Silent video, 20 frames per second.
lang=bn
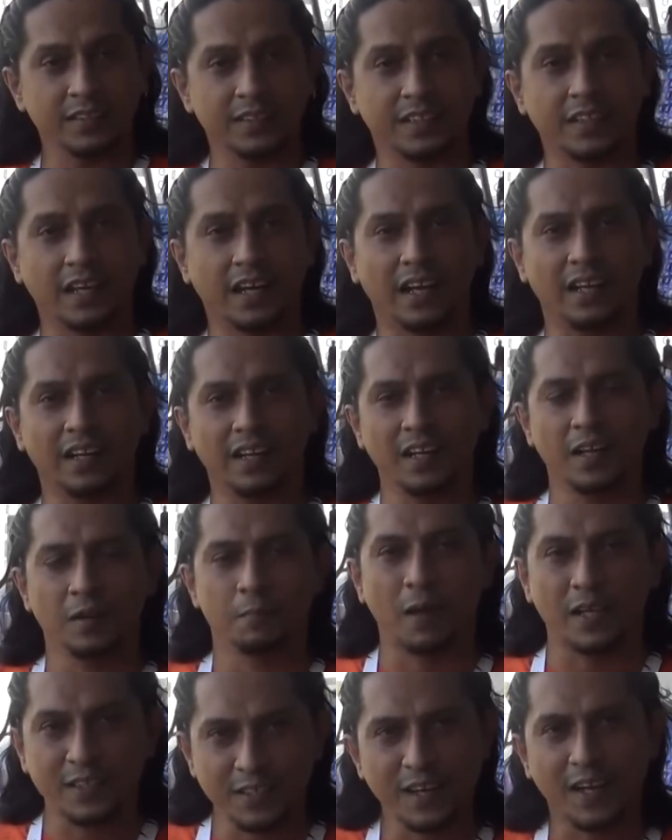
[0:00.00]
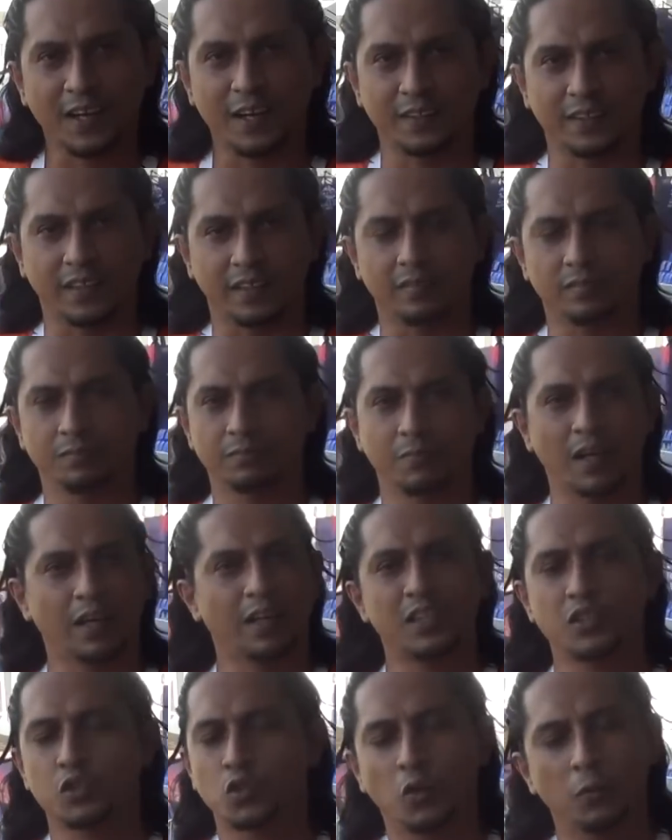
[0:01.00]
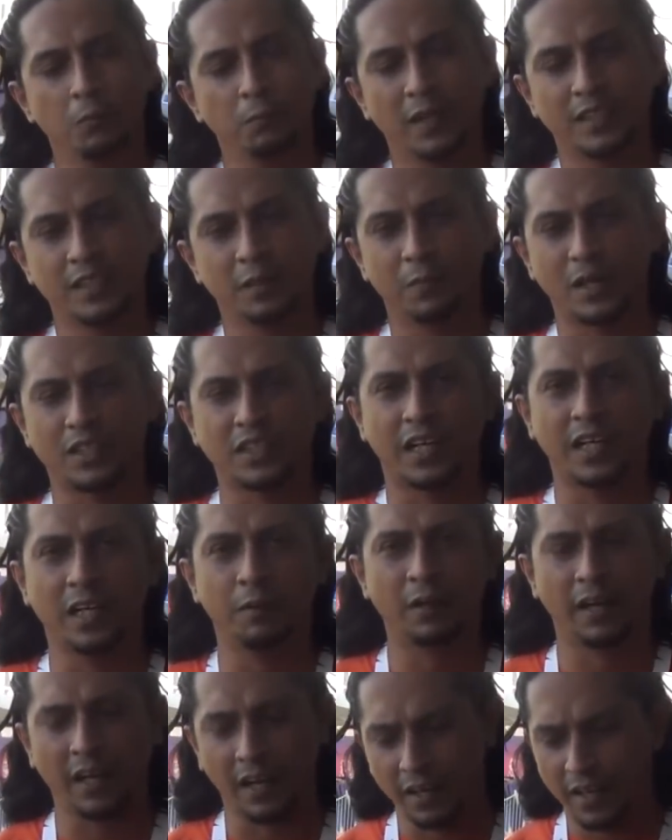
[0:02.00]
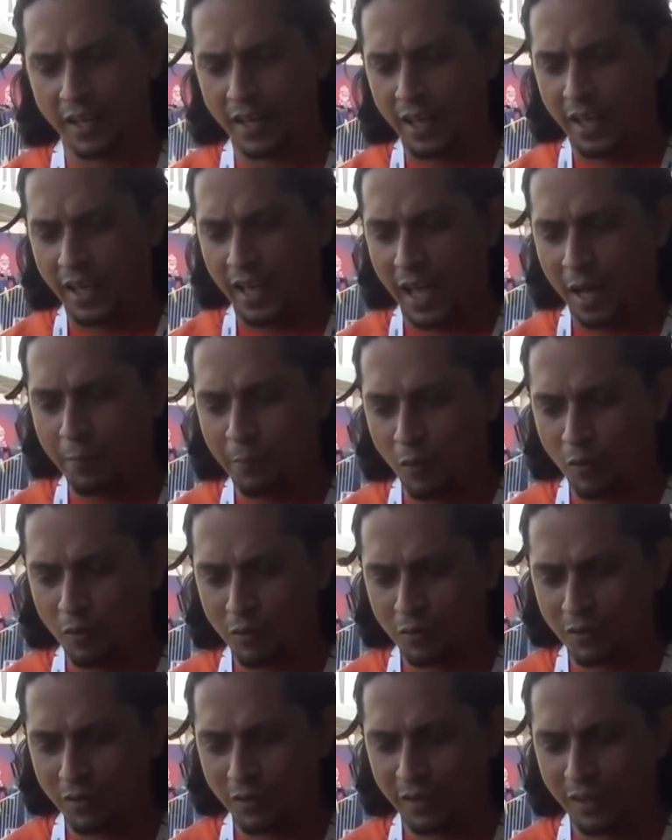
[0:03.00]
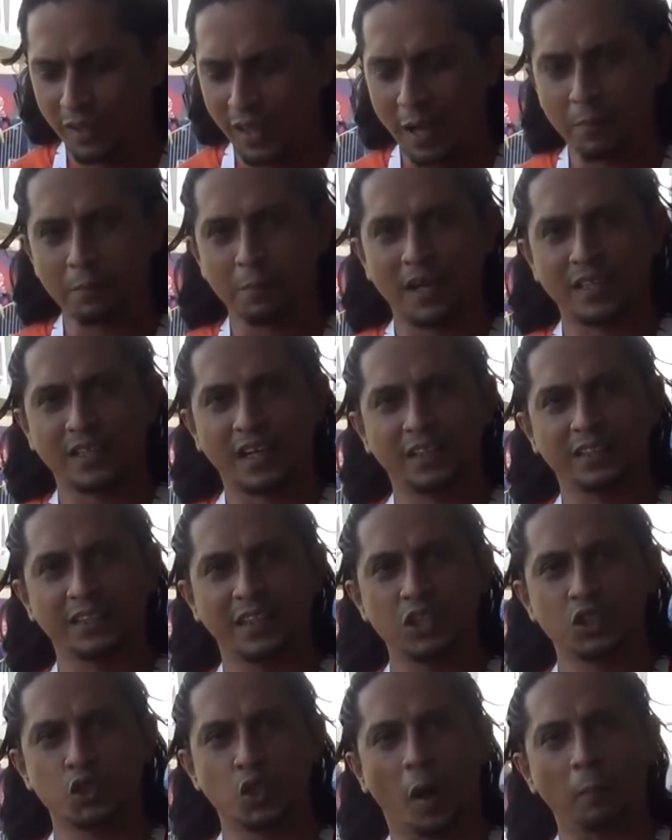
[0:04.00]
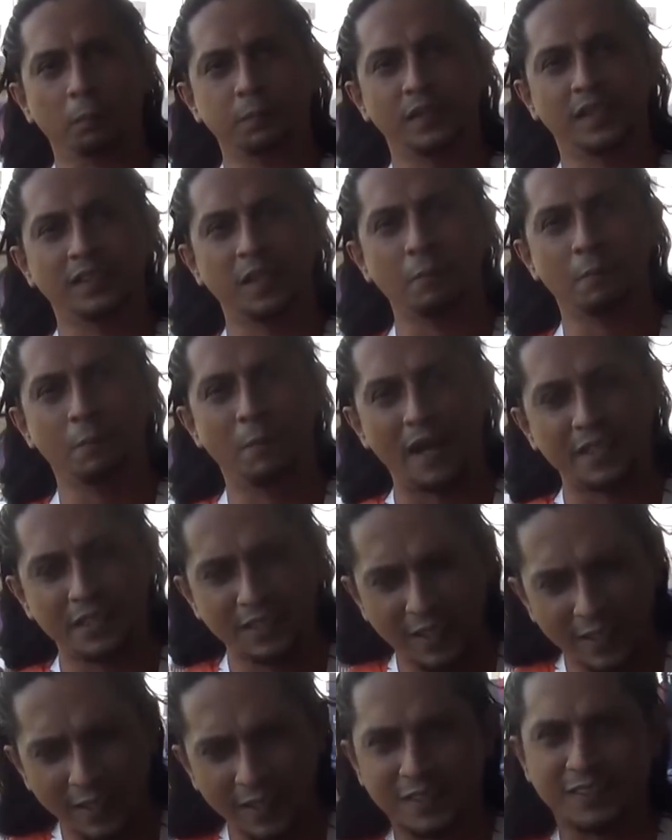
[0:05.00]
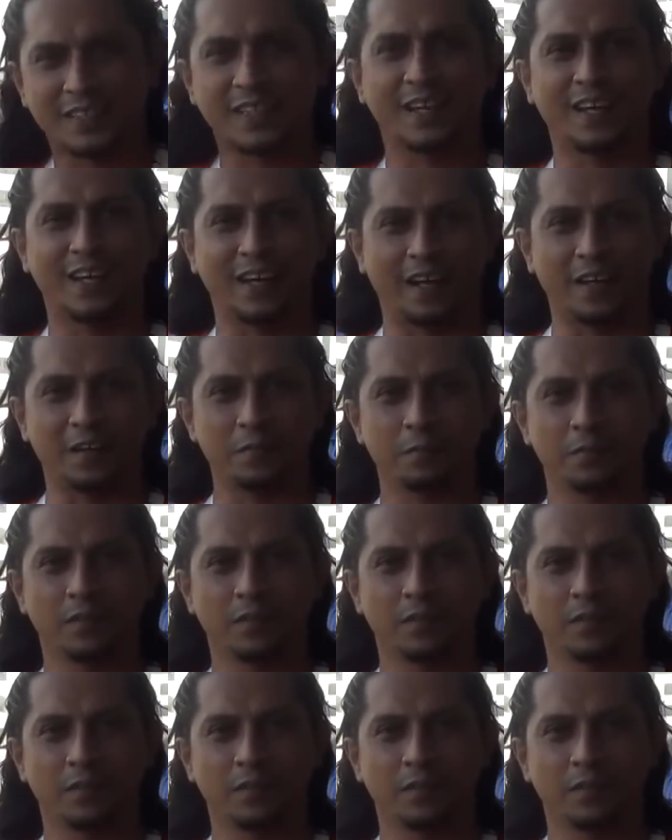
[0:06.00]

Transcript: যেটা ম্যাচের আগের দিন বাংলাদেশ খুব বেশি প্রেশার নেবে না এবং এই প্রেশার যিনি সবচেয়ে বেশি নিচ্ছেন না